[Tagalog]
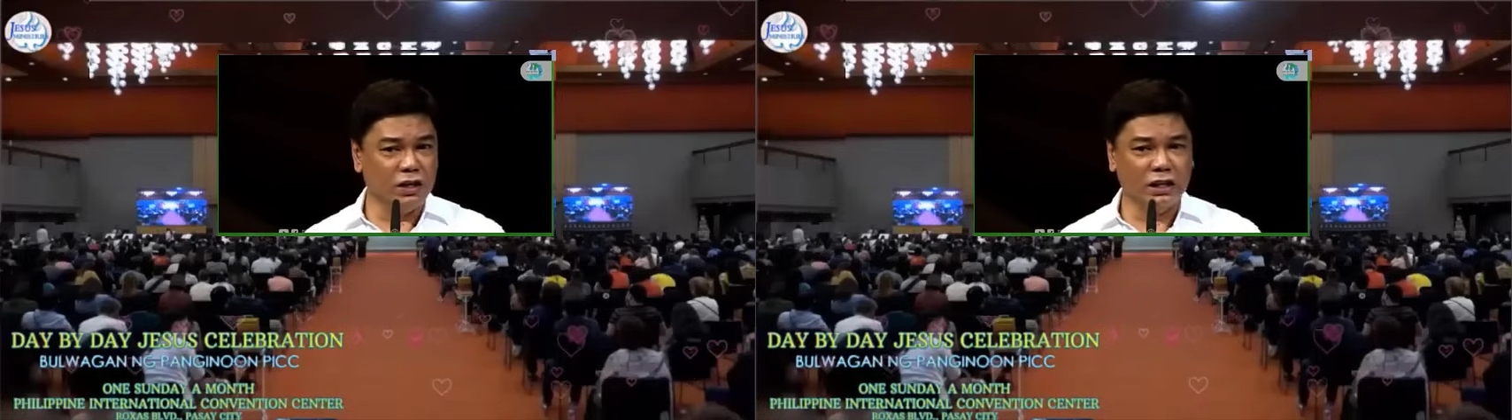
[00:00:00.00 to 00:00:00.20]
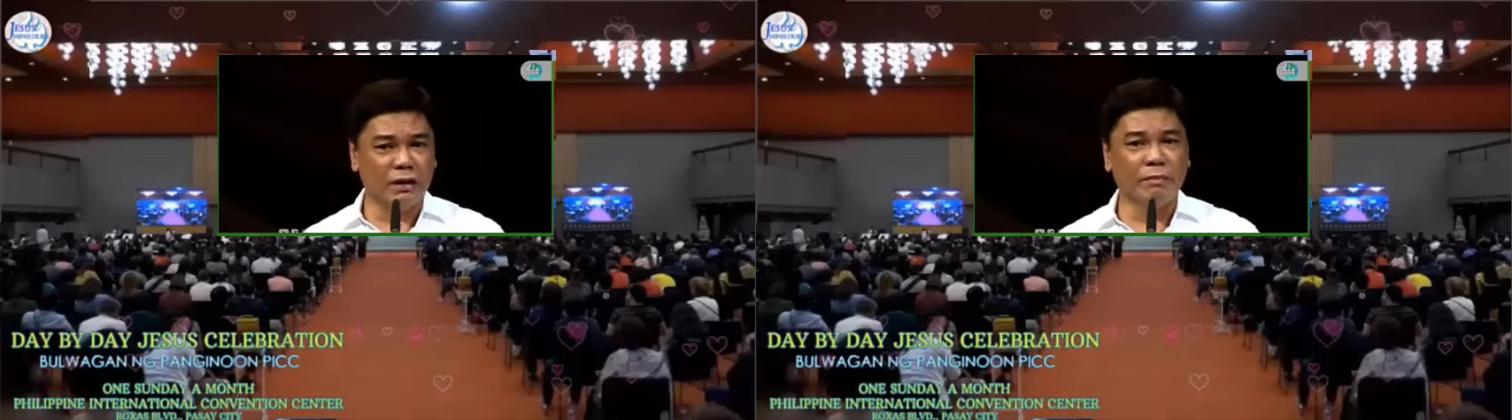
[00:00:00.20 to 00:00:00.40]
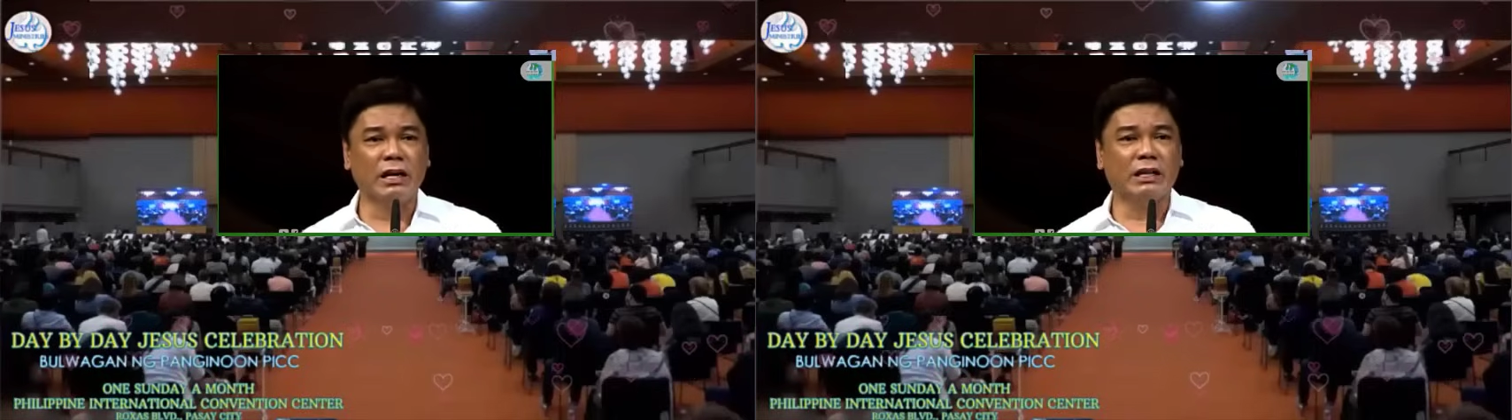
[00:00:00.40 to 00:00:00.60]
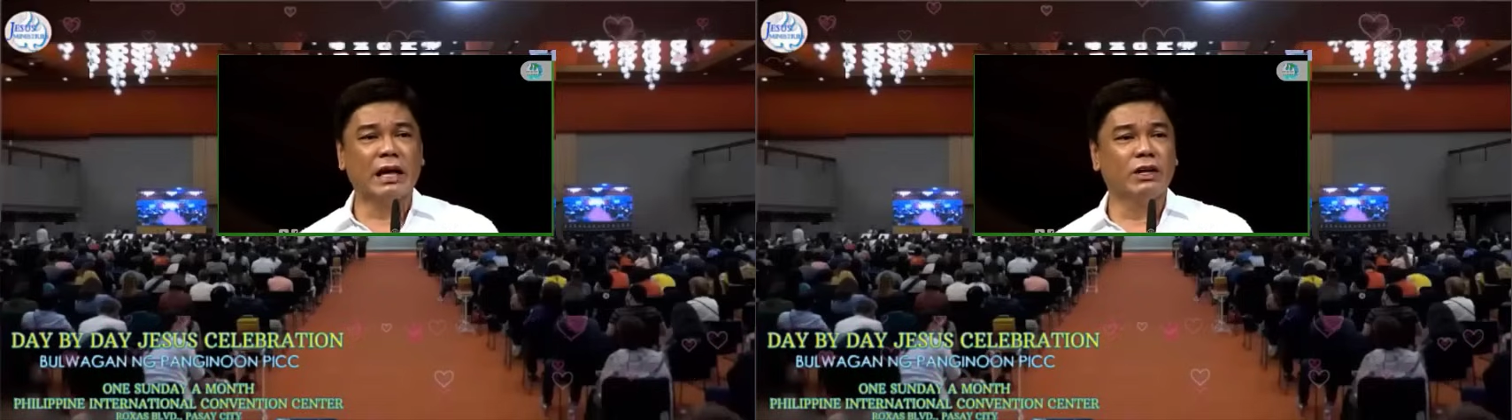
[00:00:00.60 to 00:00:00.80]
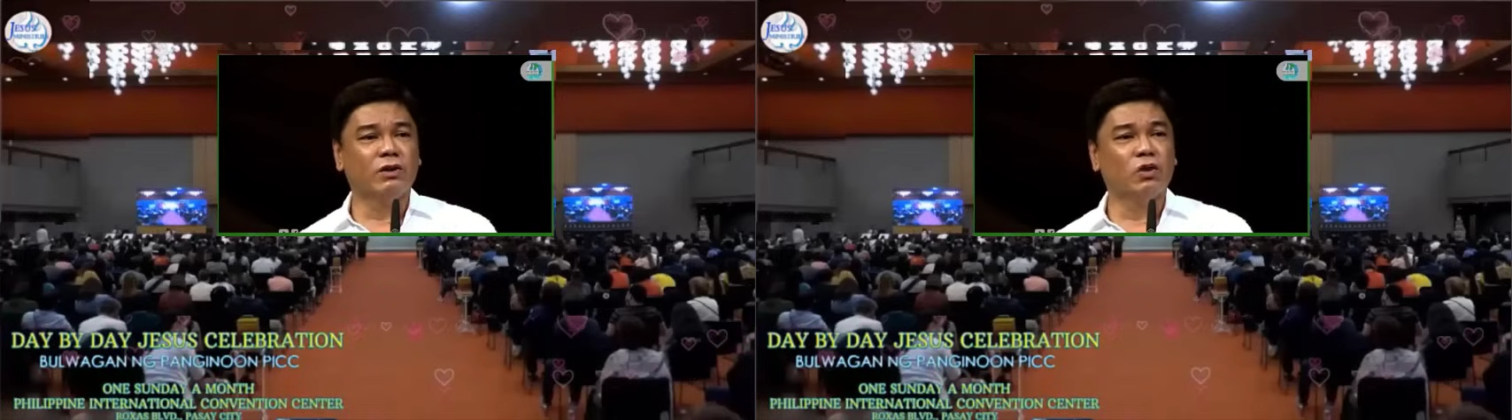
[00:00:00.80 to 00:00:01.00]
Hindi na
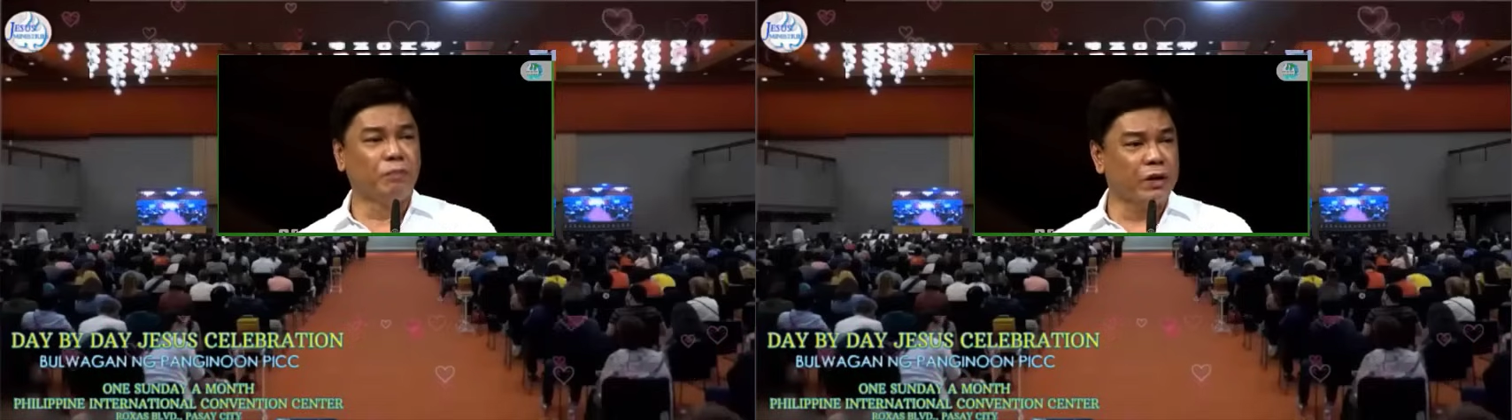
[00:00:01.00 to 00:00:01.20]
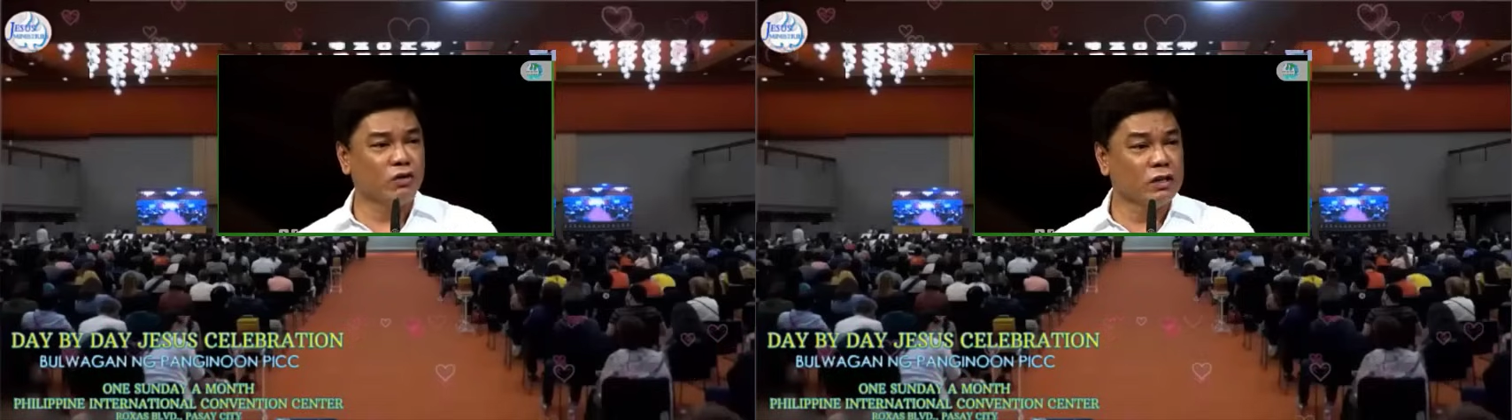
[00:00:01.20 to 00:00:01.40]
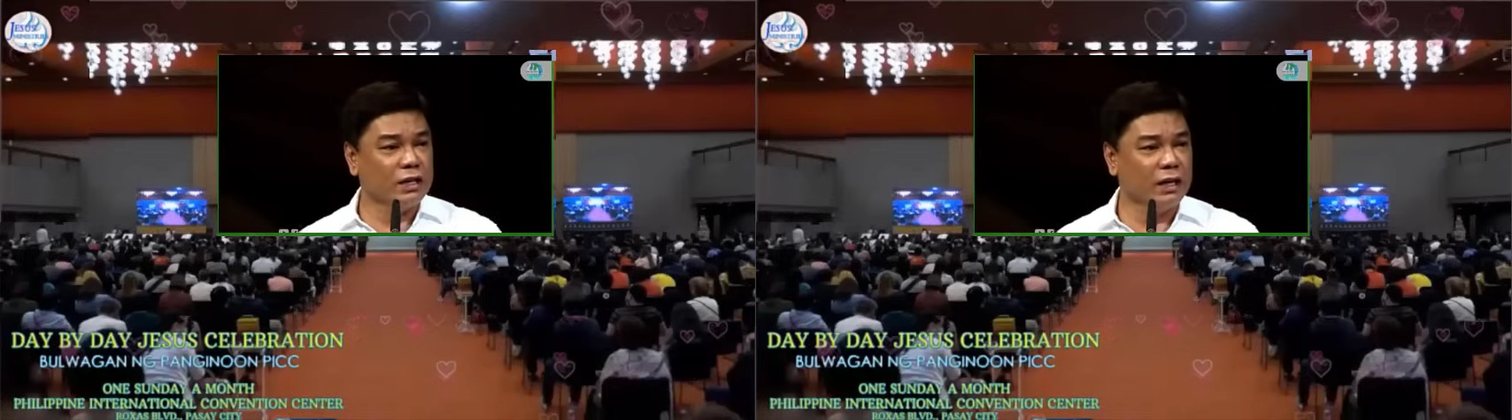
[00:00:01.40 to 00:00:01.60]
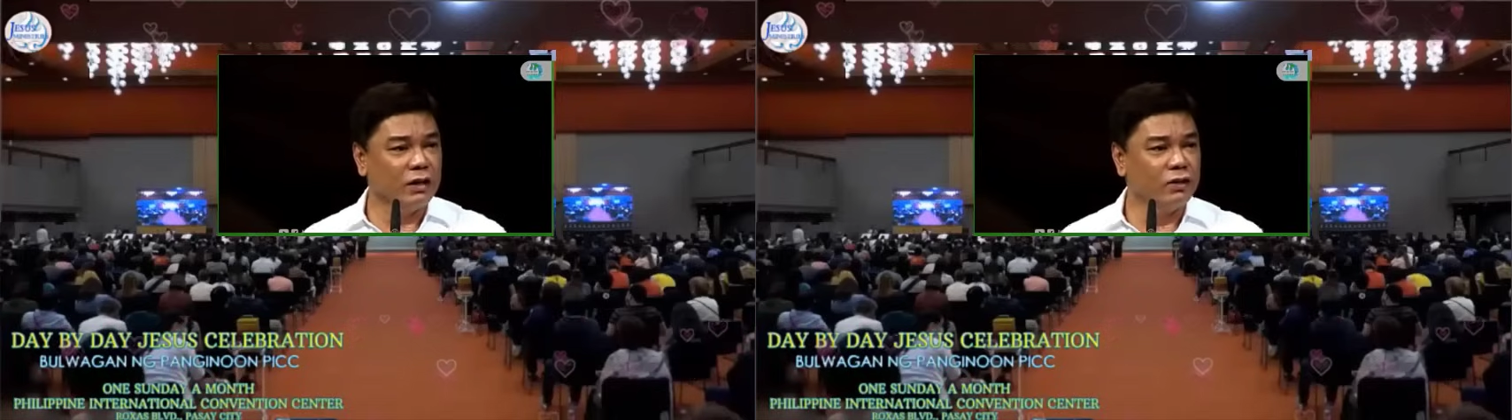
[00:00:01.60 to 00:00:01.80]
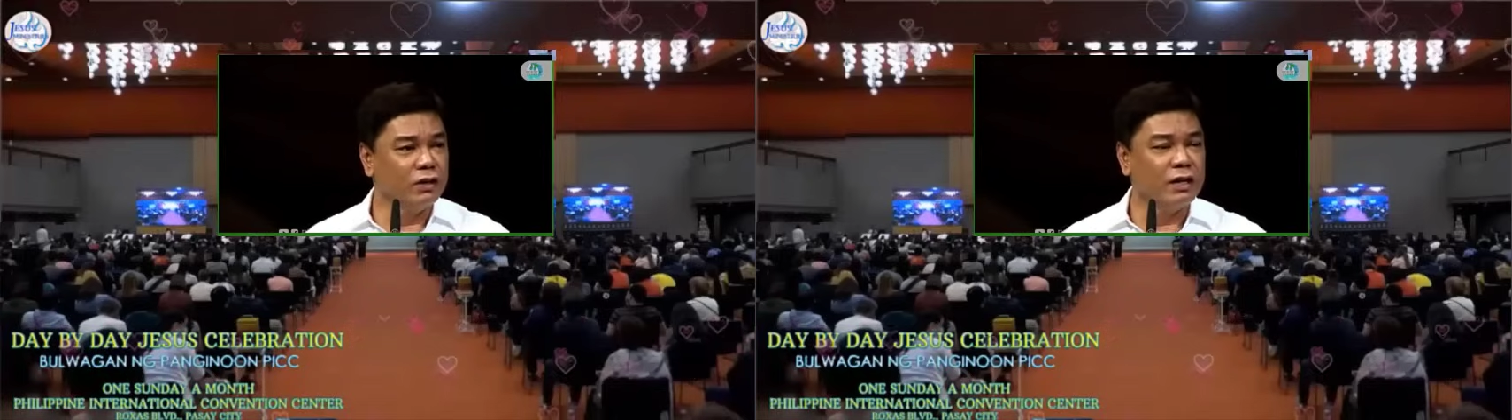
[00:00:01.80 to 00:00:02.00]
balita yon opinion na nila
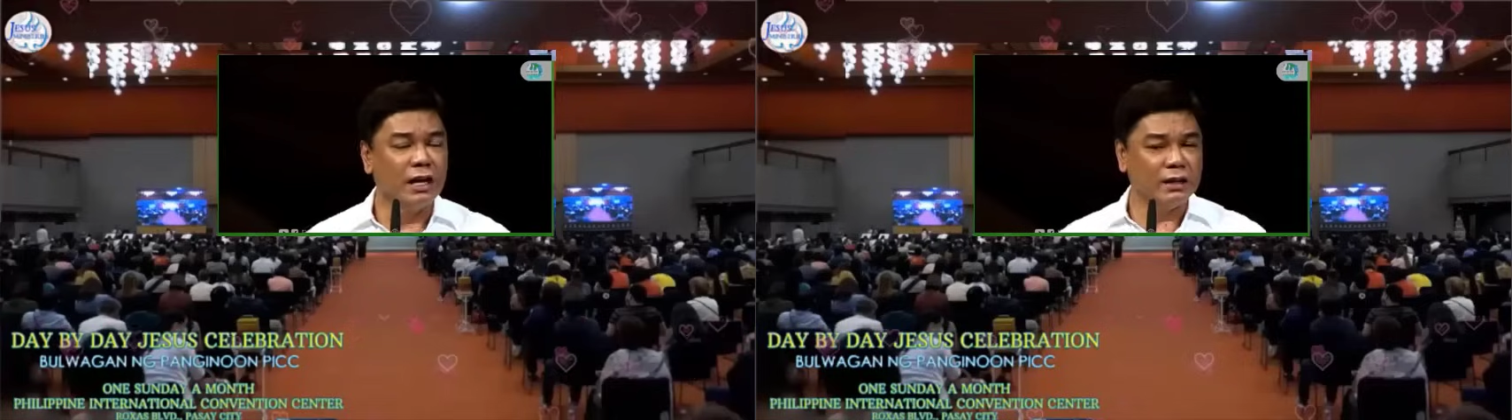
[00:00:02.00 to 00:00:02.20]
yon